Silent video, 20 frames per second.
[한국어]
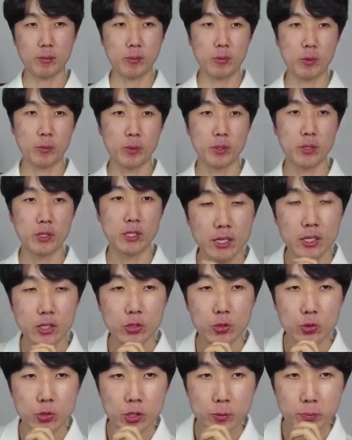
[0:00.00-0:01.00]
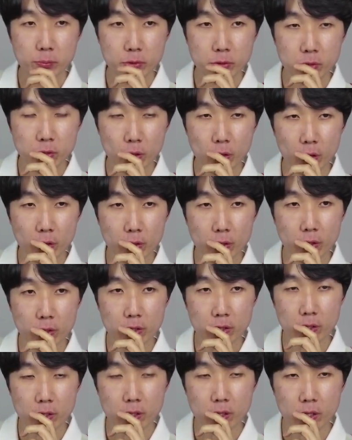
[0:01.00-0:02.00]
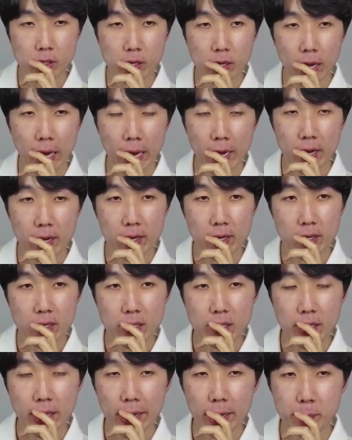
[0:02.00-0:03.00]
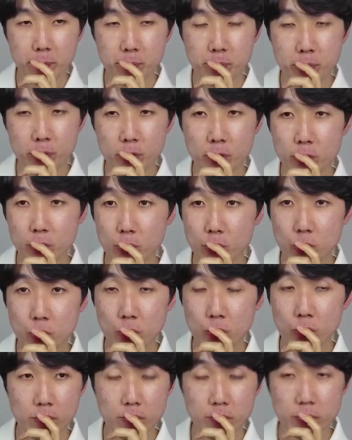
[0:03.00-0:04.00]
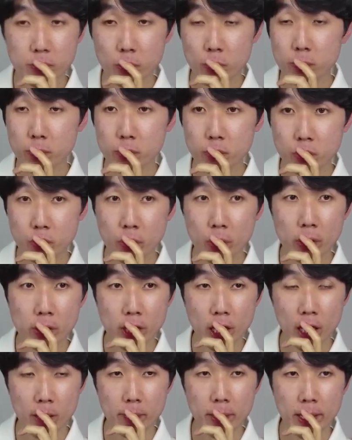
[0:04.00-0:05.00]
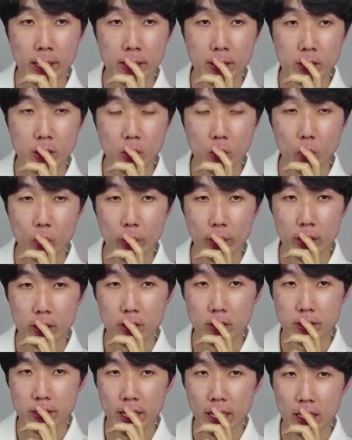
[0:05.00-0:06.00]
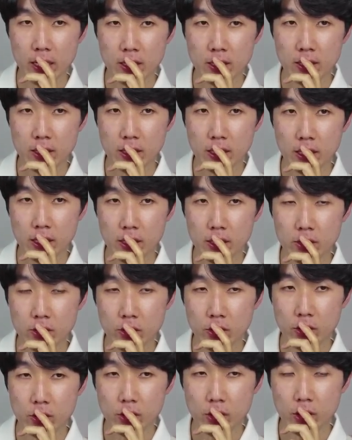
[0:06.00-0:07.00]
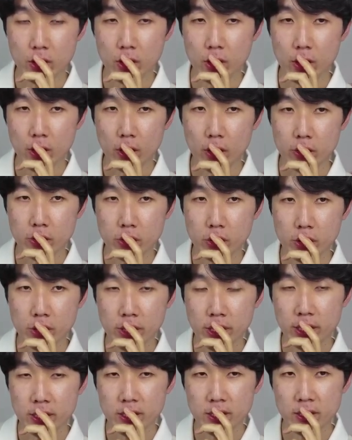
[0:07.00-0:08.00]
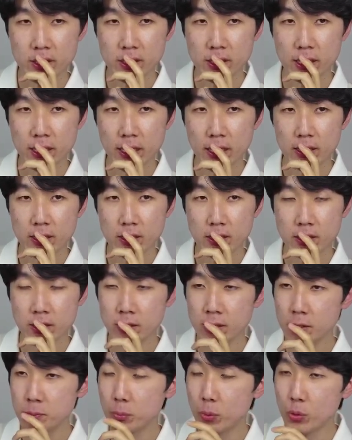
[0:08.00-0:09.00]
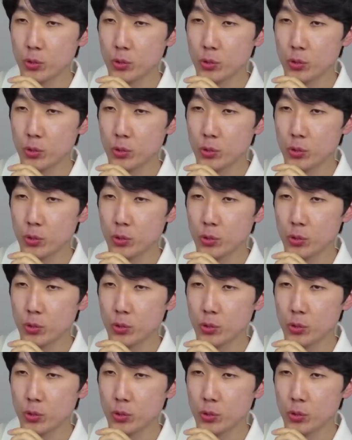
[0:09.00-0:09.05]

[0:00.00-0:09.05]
보면은 스위프트 언어를 애플 쪽 소프트웨어 개발하는 거 외에는 다른 데에서 어떻게 쓴다라는 글을 본